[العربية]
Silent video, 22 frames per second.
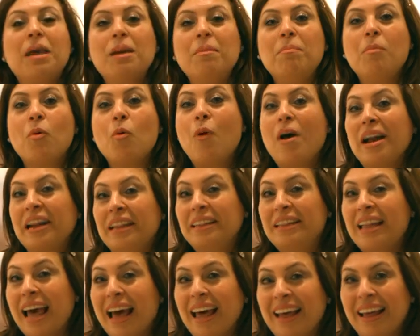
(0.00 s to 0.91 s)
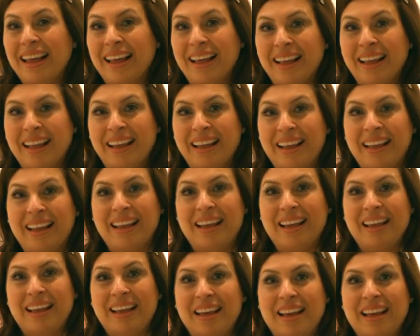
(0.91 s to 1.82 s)
يمكن بوردة
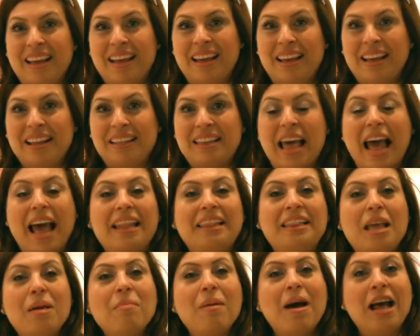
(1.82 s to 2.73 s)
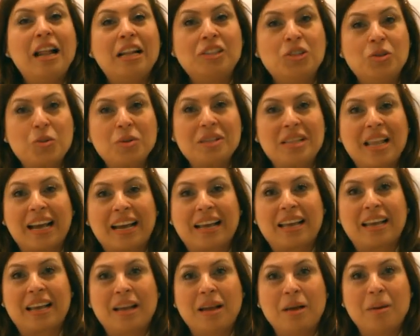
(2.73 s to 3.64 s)
تقدمها
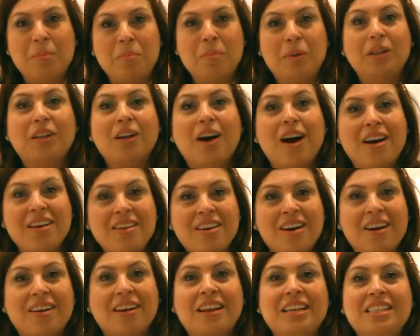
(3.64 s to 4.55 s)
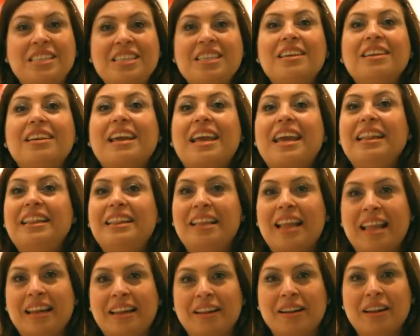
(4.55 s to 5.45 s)
لزوجتك بتغير كتير
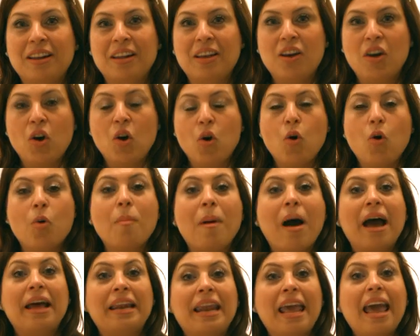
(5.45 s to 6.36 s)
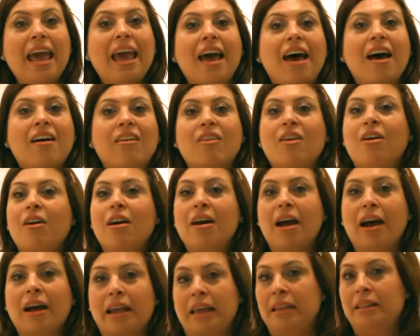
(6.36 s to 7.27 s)
جدا ومعناها
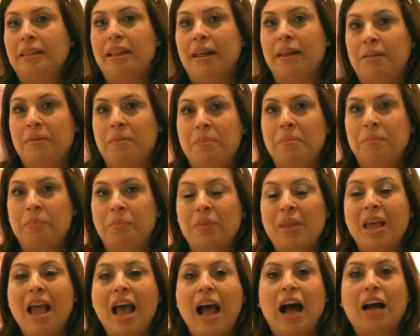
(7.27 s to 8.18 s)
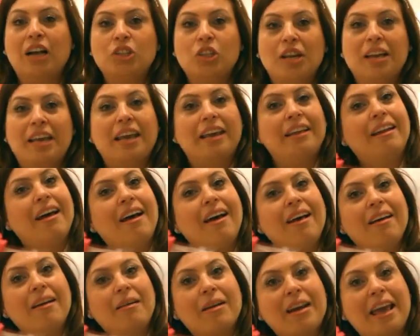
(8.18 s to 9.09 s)
رائع جدا عشان
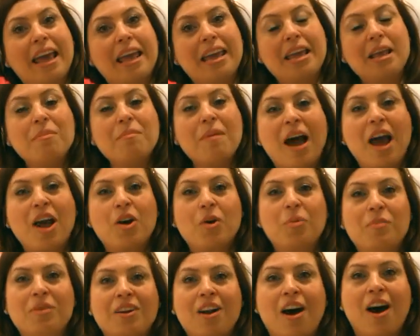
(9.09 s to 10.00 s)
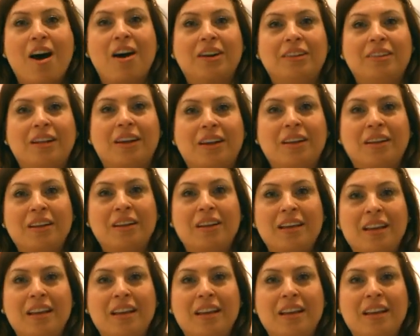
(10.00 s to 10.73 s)
كده جايين معاكم النهارده